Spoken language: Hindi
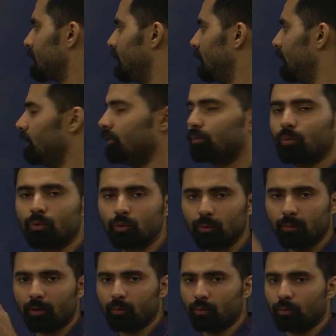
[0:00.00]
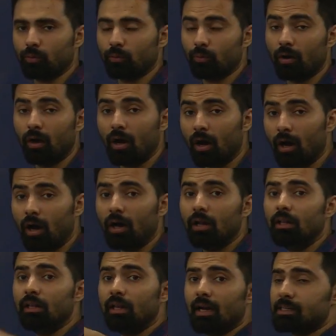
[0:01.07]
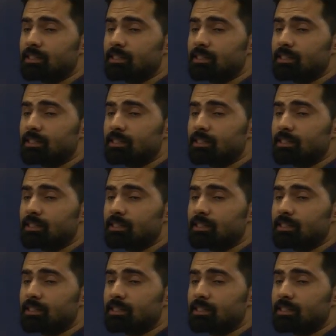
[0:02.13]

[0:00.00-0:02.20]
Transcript: के लिए रूट टू बाय रूट टू लेट